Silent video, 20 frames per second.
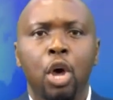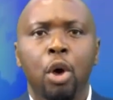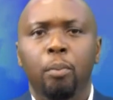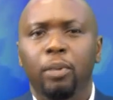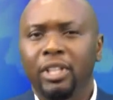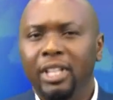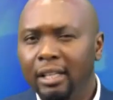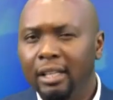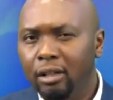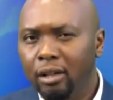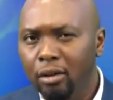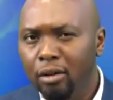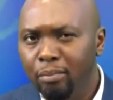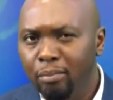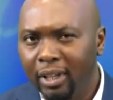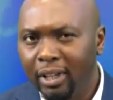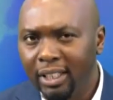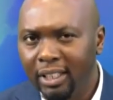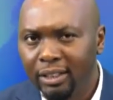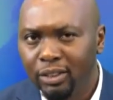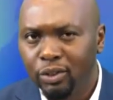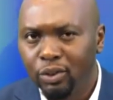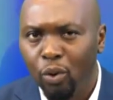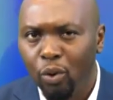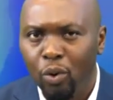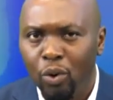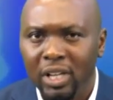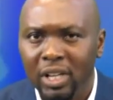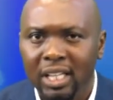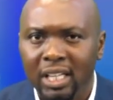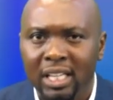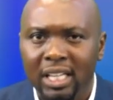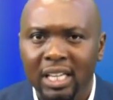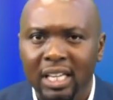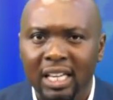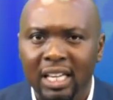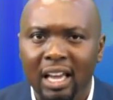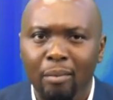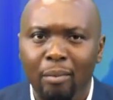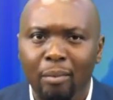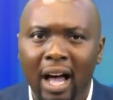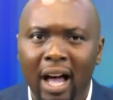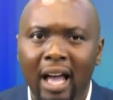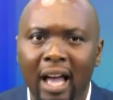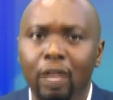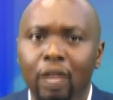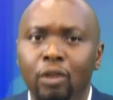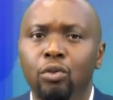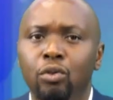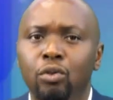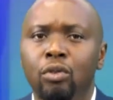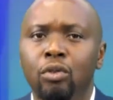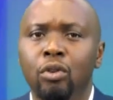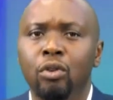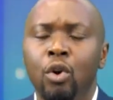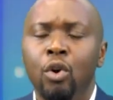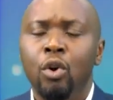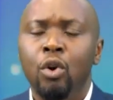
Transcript: Peut-être que Brice Oli Gingema, élu,